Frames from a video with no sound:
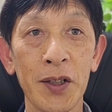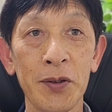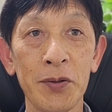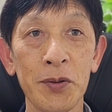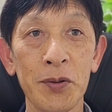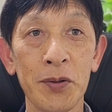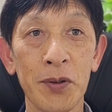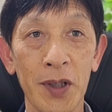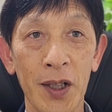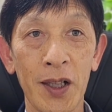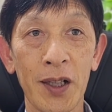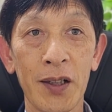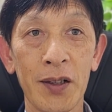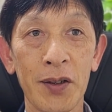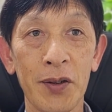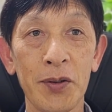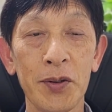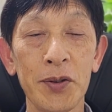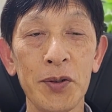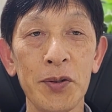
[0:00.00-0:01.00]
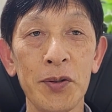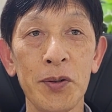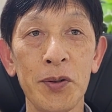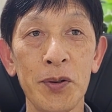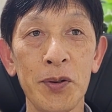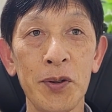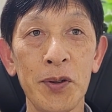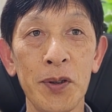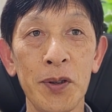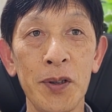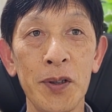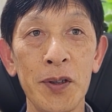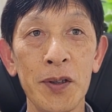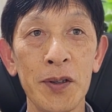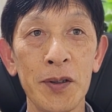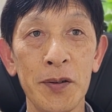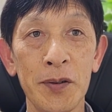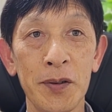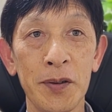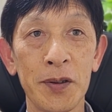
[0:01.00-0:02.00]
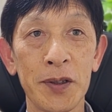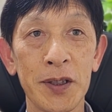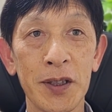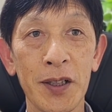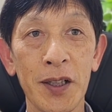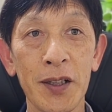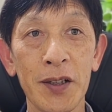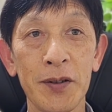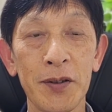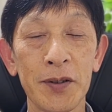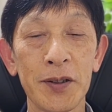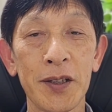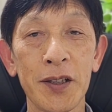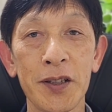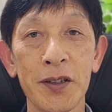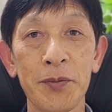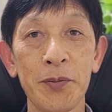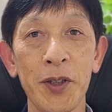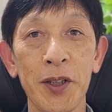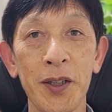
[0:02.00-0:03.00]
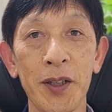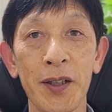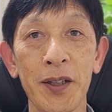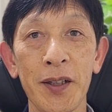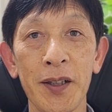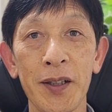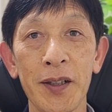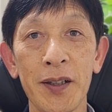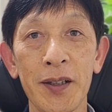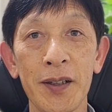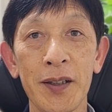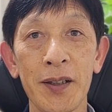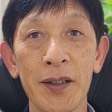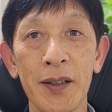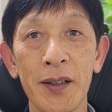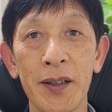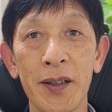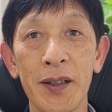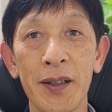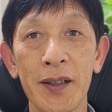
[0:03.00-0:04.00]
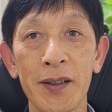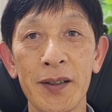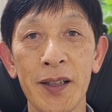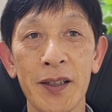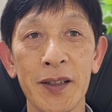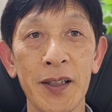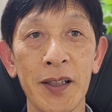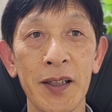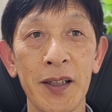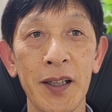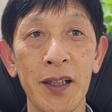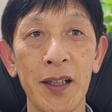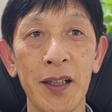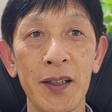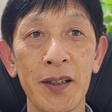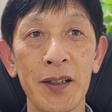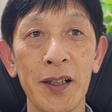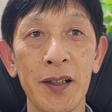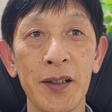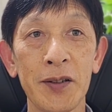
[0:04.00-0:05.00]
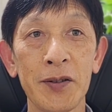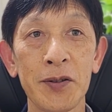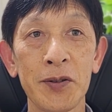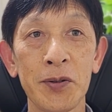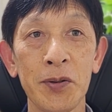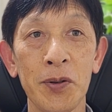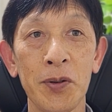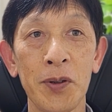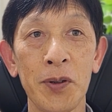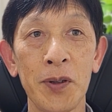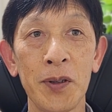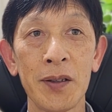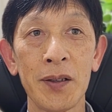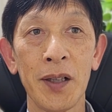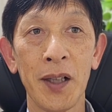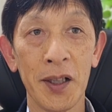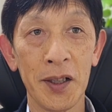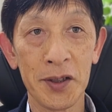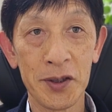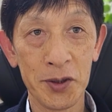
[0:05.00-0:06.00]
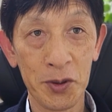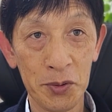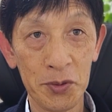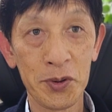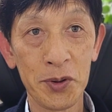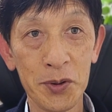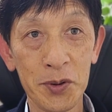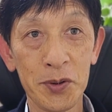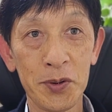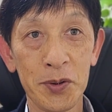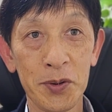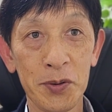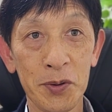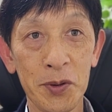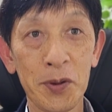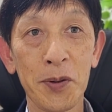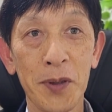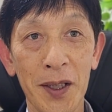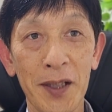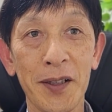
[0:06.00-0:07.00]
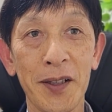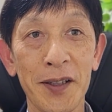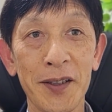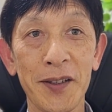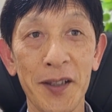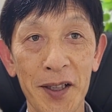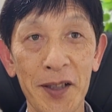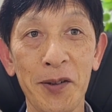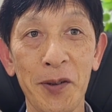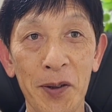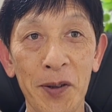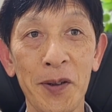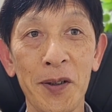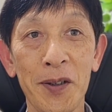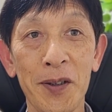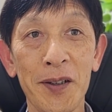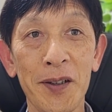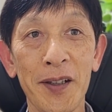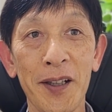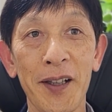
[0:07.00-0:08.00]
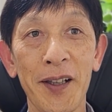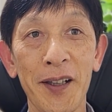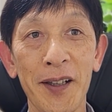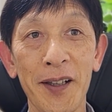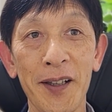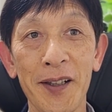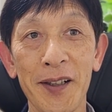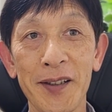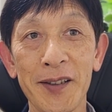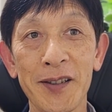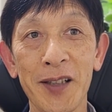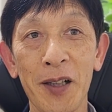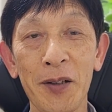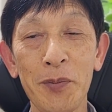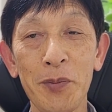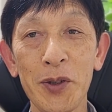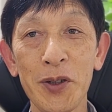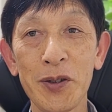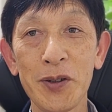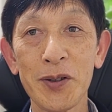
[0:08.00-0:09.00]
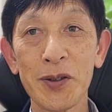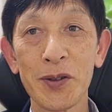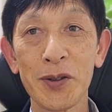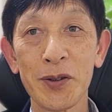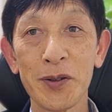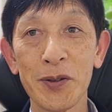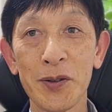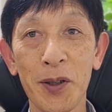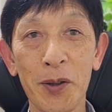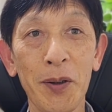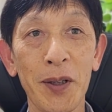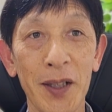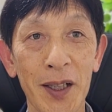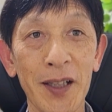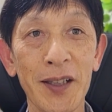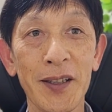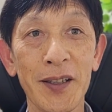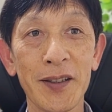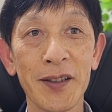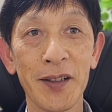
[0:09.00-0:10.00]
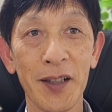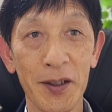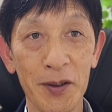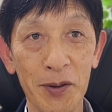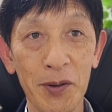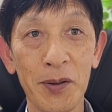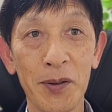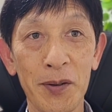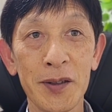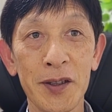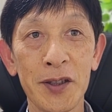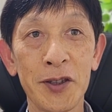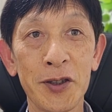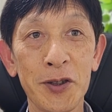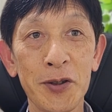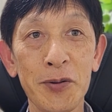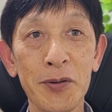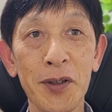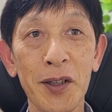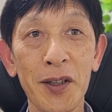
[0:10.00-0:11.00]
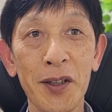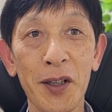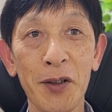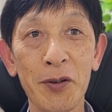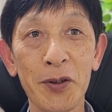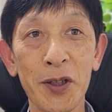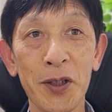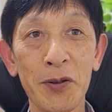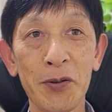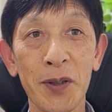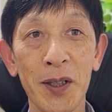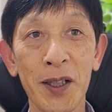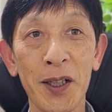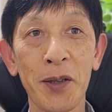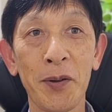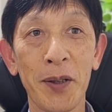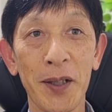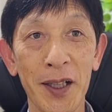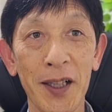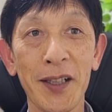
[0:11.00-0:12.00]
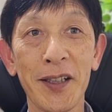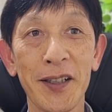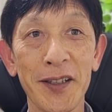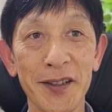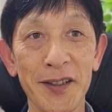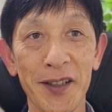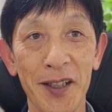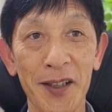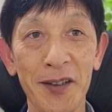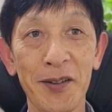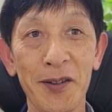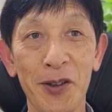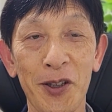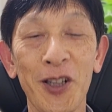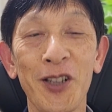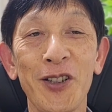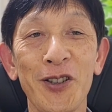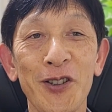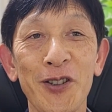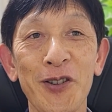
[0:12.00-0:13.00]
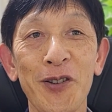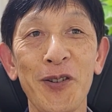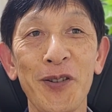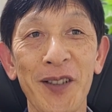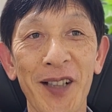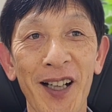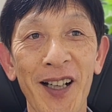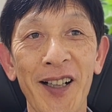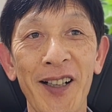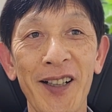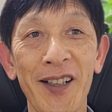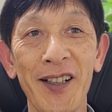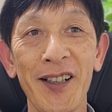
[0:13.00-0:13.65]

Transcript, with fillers: いくのかというのをしっかりと説明させていただくと、あ、そういうことなんですねと、えー、催眠術ではないんですねと、一瞬で治せるわけではないんですねというような